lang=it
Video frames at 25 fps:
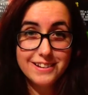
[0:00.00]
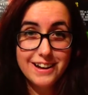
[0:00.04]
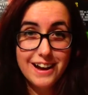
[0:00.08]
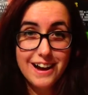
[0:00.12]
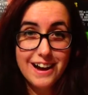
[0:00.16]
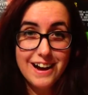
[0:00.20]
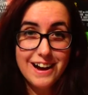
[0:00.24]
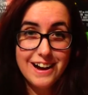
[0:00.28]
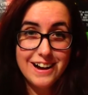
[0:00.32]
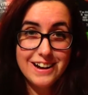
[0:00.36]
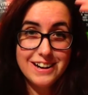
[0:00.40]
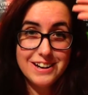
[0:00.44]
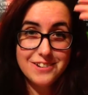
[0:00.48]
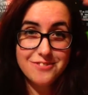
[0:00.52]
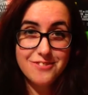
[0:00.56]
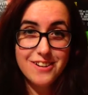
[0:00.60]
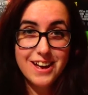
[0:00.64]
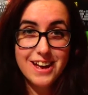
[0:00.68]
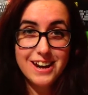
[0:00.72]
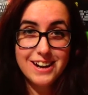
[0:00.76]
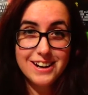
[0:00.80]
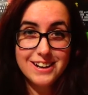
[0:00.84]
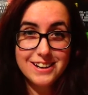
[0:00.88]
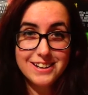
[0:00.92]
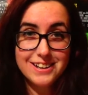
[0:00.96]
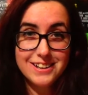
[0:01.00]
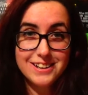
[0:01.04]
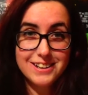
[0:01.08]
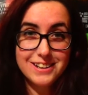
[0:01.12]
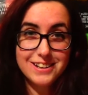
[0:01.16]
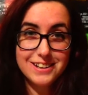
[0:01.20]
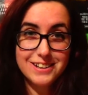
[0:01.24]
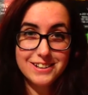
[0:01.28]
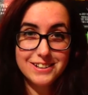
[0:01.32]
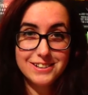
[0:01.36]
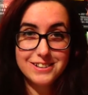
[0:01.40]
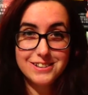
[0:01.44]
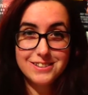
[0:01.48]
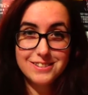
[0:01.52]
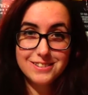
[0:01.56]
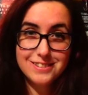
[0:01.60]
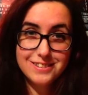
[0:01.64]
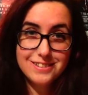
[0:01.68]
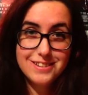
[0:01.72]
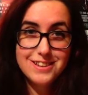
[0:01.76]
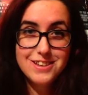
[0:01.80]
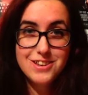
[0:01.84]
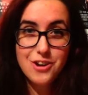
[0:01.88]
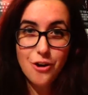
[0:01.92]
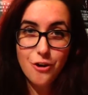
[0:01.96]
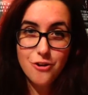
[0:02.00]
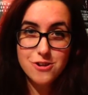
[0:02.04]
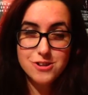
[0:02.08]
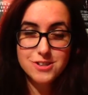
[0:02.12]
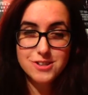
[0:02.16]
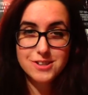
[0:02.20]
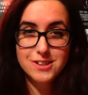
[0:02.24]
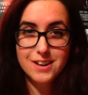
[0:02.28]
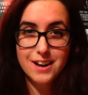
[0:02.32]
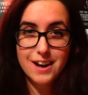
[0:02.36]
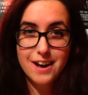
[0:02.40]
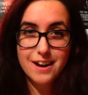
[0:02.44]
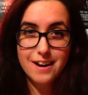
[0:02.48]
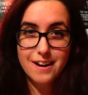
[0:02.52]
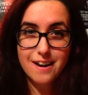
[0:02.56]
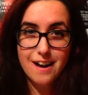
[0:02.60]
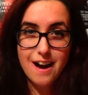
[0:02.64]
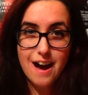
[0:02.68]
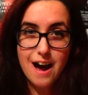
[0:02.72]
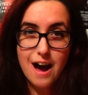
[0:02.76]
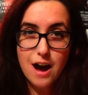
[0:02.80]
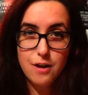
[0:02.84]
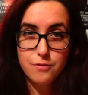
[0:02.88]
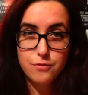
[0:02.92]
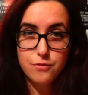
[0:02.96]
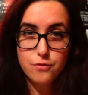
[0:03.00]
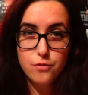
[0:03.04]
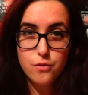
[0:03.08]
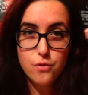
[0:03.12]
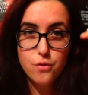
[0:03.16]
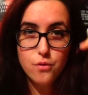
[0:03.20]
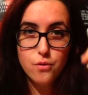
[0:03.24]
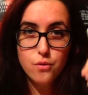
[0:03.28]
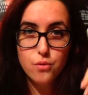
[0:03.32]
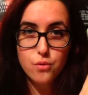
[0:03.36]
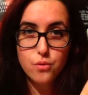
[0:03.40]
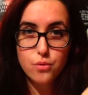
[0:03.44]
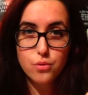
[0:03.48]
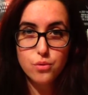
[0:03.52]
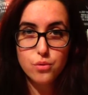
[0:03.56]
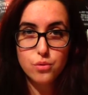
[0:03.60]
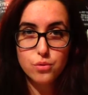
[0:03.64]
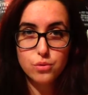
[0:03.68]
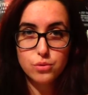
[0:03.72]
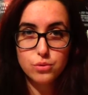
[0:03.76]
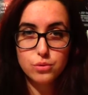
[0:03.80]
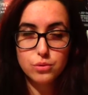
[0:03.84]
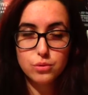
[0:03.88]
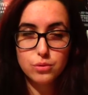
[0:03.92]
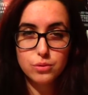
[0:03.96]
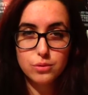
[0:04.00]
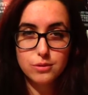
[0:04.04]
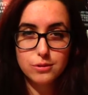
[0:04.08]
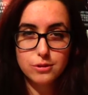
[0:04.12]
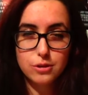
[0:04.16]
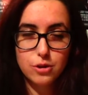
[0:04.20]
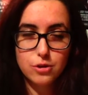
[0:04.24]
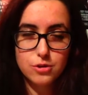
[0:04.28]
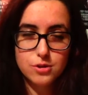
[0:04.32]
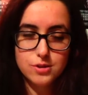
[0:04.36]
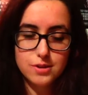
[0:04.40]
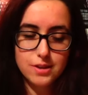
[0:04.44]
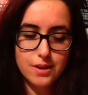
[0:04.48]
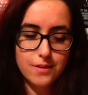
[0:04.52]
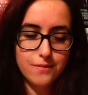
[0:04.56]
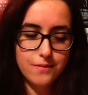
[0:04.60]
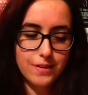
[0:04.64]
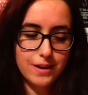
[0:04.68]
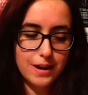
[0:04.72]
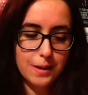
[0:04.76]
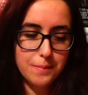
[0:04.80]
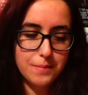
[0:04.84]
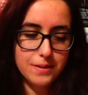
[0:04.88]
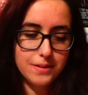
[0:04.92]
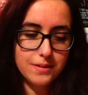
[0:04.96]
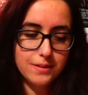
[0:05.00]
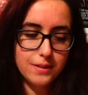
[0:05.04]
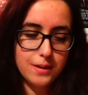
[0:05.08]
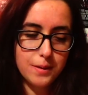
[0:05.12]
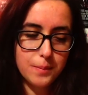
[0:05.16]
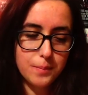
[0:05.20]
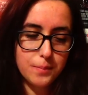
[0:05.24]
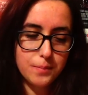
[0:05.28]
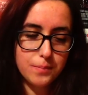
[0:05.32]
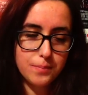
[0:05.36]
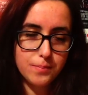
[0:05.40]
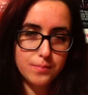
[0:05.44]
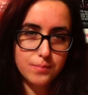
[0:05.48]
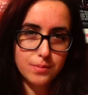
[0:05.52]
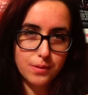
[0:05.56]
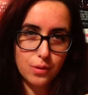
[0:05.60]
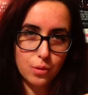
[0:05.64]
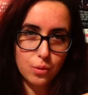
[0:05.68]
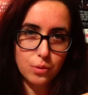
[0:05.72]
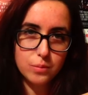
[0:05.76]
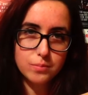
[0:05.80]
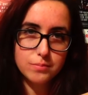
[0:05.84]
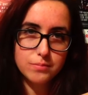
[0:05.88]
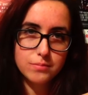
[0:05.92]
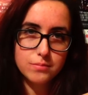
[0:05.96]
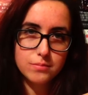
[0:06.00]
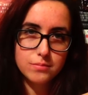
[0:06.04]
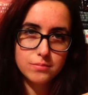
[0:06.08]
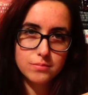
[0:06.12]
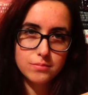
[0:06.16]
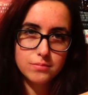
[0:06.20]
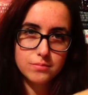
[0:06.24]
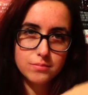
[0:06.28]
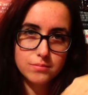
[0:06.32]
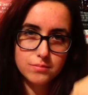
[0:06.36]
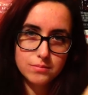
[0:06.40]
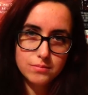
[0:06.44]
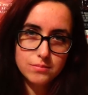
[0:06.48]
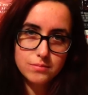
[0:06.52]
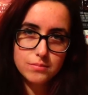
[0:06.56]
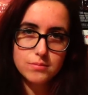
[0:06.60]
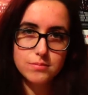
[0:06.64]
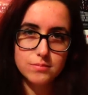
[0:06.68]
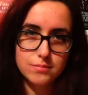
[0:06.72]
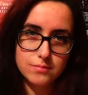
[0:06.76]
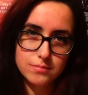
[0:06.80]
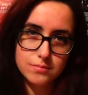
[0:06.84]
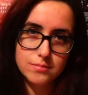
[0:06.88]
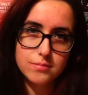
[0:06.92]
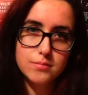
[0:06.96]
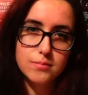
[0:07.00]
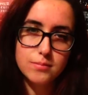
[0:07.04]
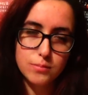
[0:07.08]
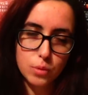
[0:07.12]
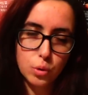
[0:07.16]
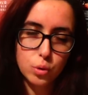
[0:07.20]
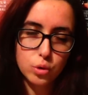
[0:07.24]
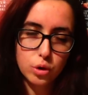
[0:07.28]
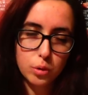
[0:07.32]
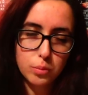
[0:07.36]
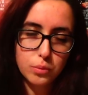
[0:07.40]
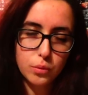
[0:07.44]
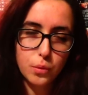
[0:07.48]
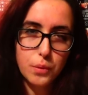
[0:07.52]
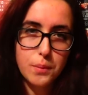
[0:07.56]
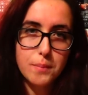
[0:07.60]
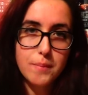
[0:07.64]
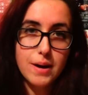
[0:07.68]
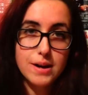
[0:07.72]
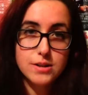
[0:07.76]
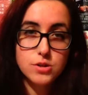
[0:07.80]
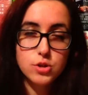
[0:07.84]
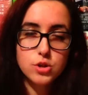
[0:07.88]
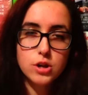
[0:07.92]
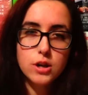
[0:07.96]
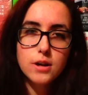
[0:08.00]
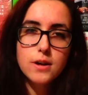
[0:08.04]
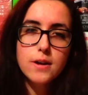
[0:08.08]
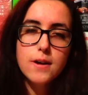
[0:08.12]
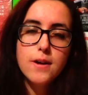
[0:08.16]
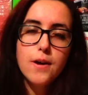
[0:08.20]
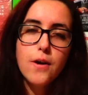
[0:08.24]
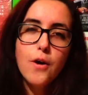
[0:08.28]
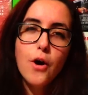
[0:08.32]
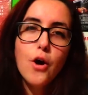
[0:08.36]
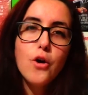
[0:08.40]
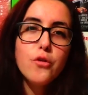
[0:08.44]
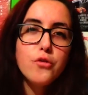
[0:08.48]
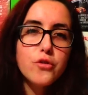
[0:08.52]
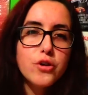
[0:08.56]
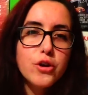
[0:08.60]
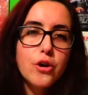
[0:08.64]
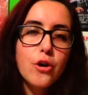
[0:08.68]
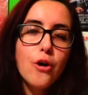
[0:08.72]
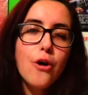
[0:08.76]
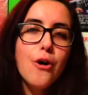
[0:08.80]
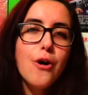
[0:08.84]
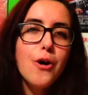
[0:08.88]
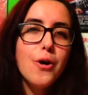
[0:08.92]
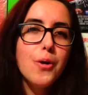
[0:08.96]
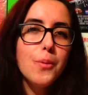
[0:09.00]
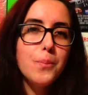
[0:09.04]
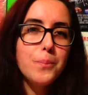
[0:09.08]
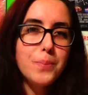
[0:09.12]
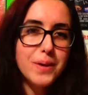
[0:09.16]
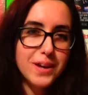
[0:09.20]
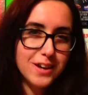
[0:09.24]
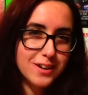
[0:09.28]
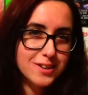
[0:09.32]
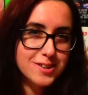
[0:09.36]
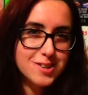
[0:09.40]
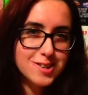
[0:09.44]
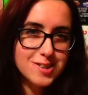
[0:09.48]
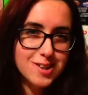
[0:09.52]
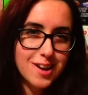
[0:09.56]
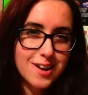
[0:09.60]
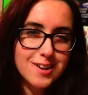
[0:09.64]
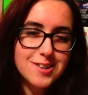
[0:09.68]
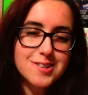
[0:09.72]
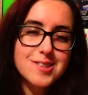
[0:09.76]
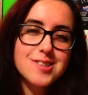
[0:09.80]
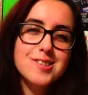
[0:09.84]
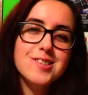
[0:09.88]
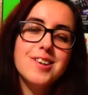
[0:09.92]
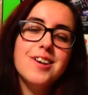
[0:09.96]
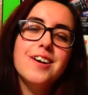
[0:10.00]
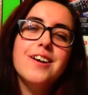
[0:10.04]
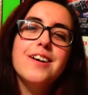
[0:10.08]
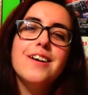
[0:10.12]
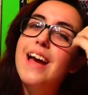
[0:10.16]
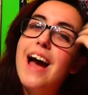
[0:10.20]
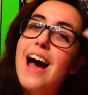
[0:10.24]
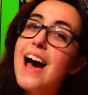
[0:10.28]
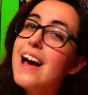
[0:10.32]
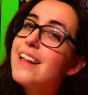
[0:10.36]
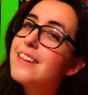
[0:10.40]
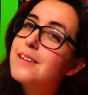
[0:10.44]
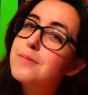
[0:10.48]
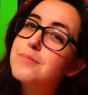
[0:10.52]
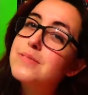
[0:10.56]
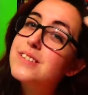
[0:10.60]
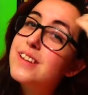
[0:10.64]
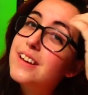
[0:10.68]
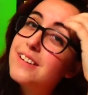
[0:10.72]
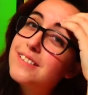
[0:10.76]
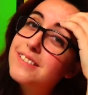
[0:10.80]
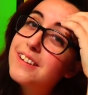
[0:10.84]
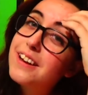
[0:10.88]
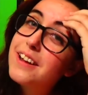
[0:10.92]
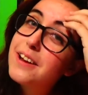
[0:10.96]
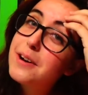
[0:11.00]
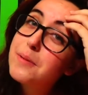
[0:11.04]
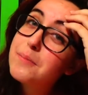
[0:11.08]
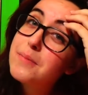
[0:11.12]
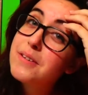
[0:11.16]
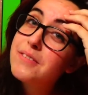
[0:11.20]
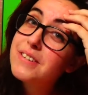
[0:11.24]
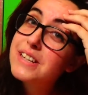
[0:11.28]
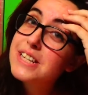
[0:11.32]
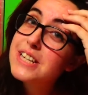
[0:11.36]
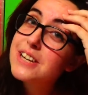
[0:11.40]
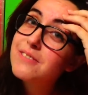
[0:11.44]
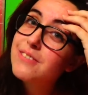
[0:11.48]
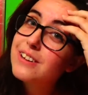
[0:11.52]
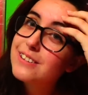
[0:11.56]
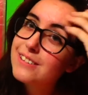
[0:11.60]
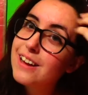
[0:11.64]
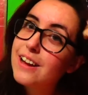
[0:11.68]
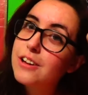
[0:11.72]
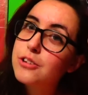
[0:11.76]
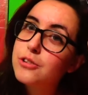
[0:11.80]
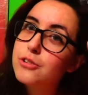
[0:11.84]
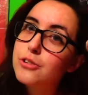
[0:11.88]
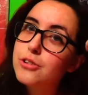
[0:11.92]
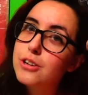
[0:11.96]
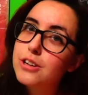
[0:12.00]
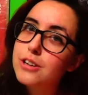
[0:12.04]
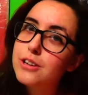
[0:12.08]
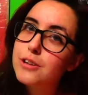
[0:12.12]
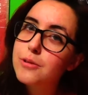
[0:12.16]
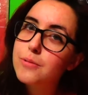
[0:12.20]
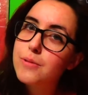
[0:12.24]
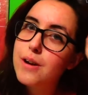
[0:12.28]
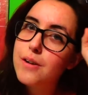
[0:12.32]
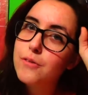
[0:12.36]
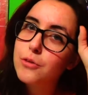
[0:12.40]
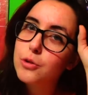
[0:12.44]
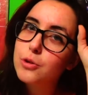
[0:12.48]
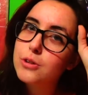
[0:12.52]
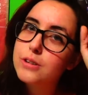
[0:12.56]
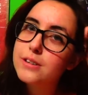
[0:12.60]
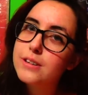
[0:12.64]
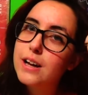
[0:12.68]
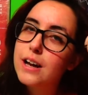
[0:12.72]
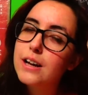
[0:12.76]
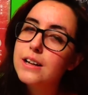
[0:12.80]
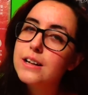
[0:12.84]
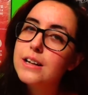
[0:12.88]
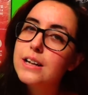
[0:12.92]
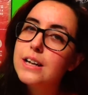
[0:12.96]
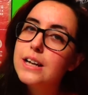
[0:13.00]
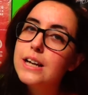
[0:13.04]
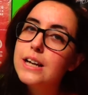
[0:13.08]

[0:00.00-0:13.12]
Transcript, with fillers: da livelli di Oscar a frrrru, cose vagamente più molto più in basso, ovvero Pixels. Adam Sandler mi faceva tanto ridere una volta,